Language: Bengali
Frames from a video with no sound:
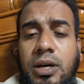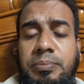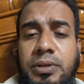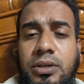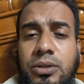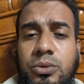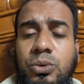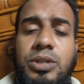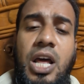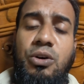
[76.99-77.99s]
আপনার
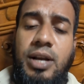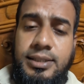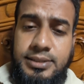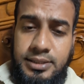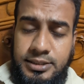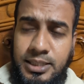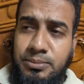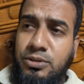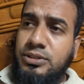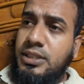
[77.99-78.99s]
কুধারণা আছে
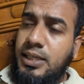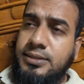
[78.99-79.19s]
যেমন যে